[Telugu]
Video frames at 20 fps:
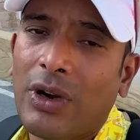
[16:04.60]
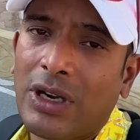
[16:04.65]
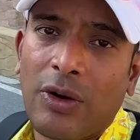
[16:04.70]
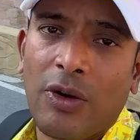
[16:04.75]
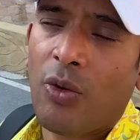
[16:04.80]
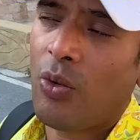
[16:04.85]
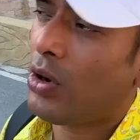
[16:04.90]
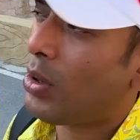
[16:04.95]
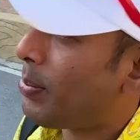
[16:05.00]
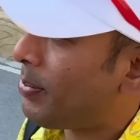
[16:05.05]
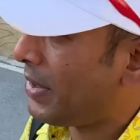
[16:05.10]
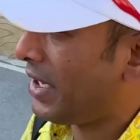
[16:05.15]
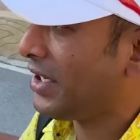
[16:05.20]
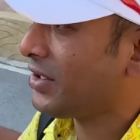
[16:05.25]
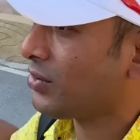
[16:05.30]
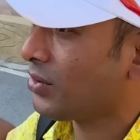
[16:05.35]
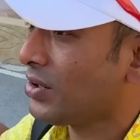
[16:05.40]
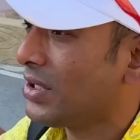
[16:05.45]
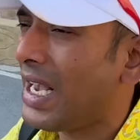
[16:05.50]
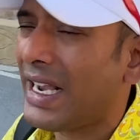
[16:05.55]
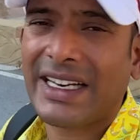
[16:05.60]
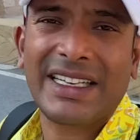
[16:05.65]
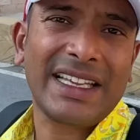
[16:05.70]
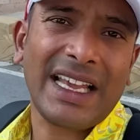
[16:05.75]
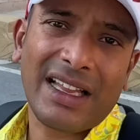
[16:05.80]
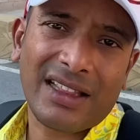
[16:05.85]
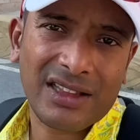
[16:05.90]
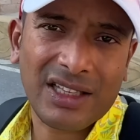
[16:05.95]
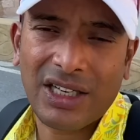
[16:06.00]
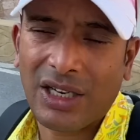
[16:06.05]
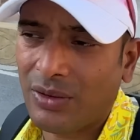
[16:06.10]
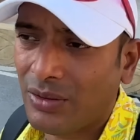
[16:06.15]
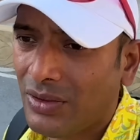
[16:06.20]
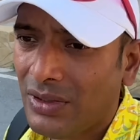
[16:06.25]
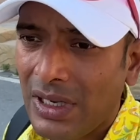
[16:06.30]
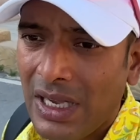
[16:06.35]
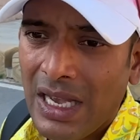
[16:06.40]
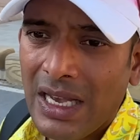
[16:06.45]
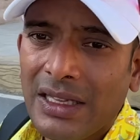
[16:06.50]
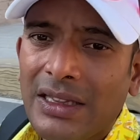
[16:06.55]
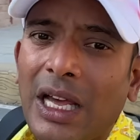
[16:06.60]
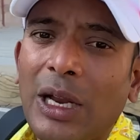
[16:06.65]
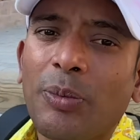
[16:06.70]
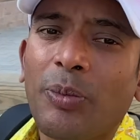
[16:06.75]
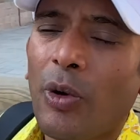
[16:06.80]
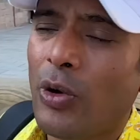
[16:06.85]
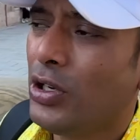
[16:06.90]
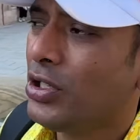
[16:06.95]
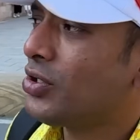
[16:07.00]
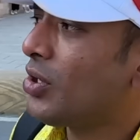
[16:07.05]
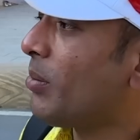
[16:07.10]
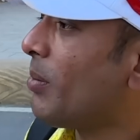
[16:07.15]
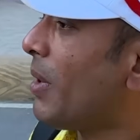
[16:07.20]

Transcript: ఒక ఒక ప్లేస్ ఉంది అక్కడికి వెళ్తున్నాము తను పోలీస్తో